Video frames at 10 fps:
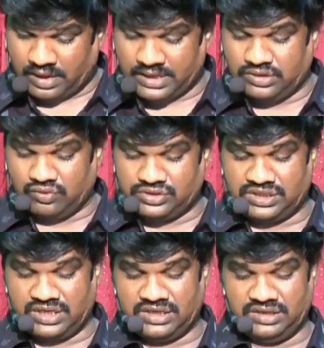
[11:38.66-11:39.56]
ఐదవ
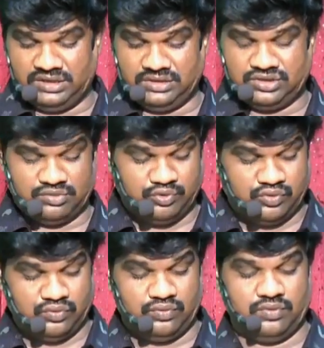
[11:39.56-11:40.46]
వచనాన్ని
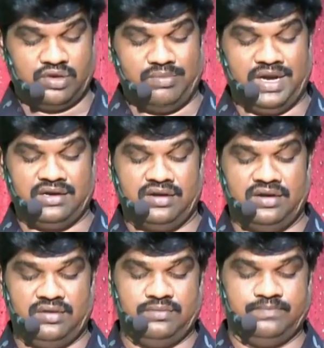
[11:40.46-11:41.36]
చెబుతూ ఒక మాట
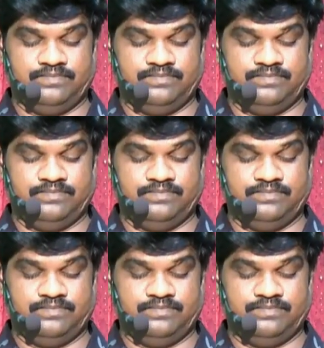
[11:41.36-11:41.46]
అన్నాడు